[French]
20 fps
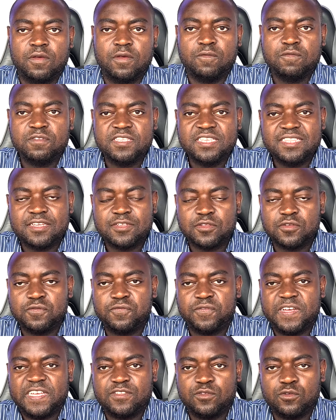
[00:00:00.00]
Vous êtes dans une
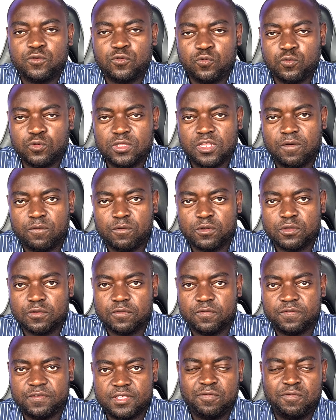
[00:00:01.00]
phase de doute dans votre
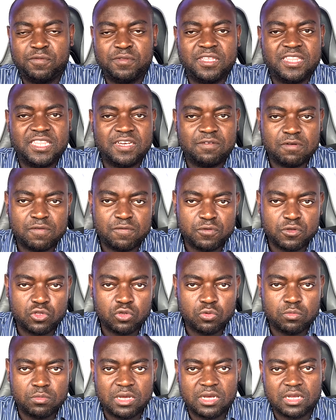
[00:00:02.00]
vie. Vous venez d'avoir votre
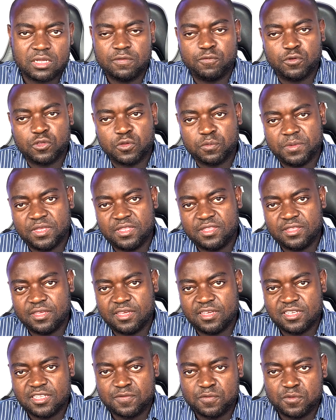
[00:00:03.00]
bac, votre
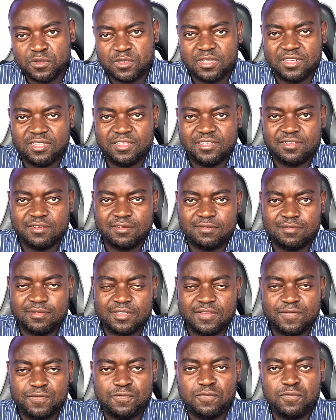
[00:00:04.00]
BTS, votre licence et
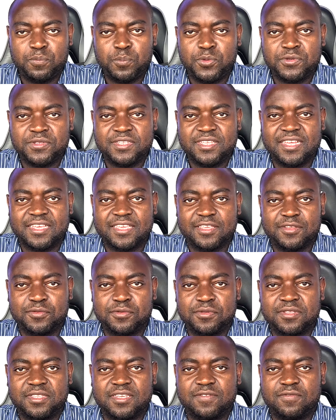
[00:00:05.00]
vous vous posez la question
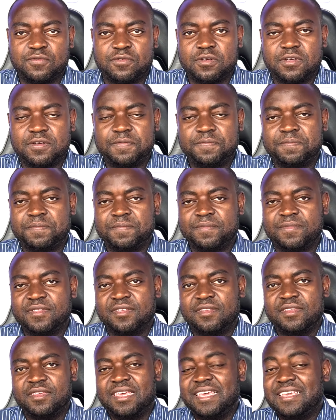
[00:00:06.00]
de savoir
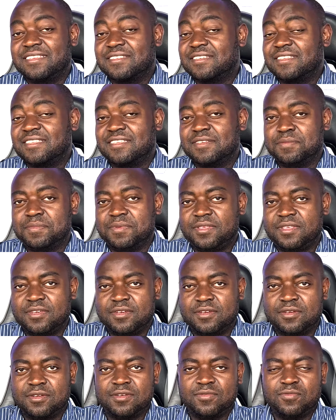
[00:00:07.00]
est-ce que c'est
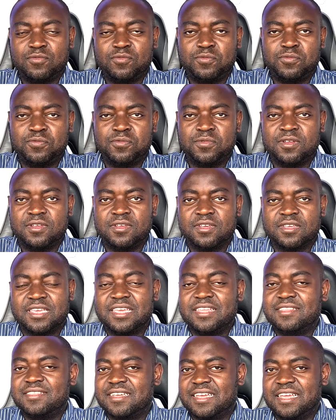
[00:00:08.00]
bien ou quel
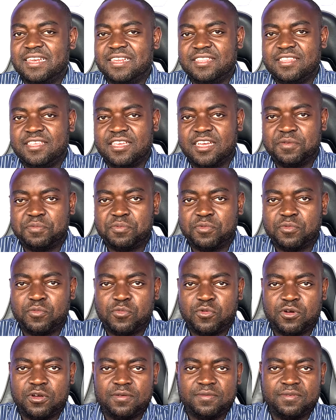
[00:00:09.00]
serait l'idéal pour
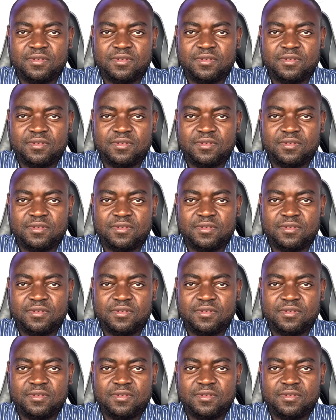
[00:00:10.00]
moi